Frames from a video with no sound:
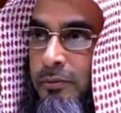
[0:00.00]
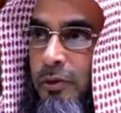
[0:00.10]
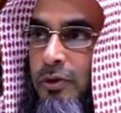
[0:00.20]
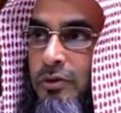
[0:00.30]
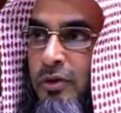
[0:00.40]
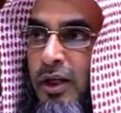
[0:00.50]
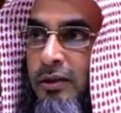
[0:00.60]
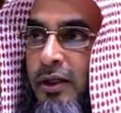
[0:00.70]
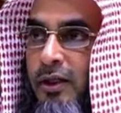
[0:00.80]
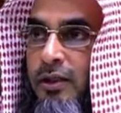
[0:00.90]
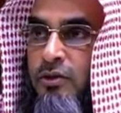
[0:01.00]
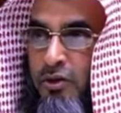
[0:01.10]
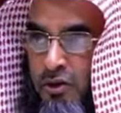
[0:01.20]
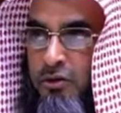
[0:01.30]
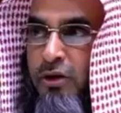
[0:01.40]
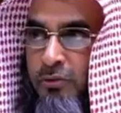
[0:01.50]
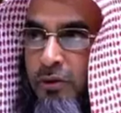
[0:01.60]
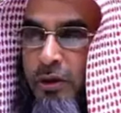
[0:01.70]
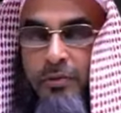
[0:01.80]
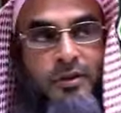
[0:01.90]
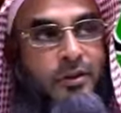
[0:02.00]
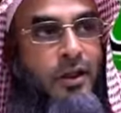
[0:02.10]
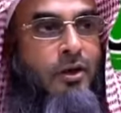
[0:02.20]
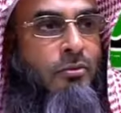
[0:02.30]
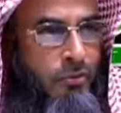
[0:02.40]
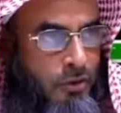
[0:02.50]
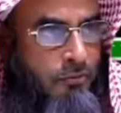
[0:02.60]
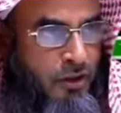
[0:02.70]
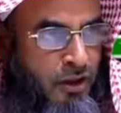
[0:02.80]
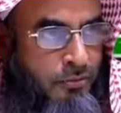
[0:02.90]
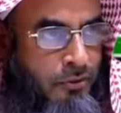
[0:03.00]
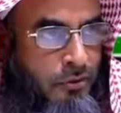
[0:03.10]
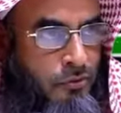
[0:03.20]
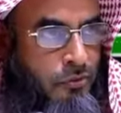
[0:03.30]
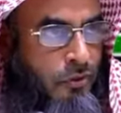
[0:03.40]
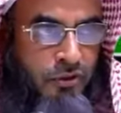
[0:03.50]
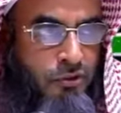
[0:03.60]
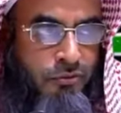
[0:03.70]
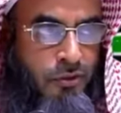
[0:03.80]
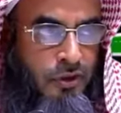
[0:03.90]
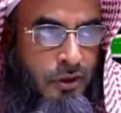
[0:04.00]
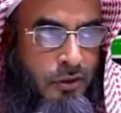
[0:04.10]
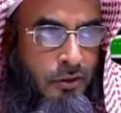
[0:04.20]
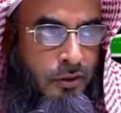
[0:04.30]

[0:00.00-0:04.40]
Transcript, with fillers: মুখস্থ না থাকলে সন্নত নফর নামাজে দেখেও পড়তে পারেন আপনি কোনো অসুবিধা নেই